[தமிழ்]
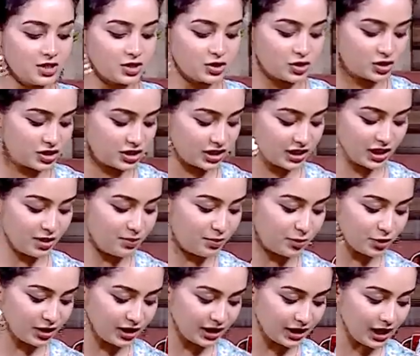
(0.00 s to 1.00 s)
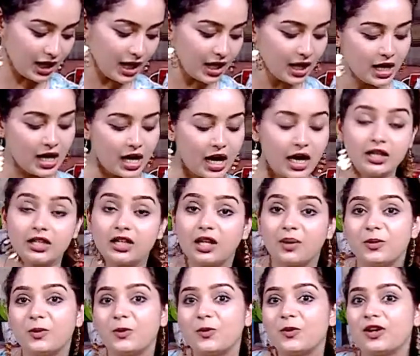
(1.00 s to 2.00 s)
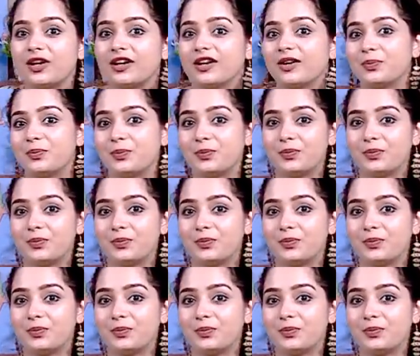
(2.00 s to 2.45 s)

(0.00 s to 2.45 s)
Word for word: ஸோ சிக்கன் போட்டிங்களா அதுக்கப்புறம் உங்களுக்கு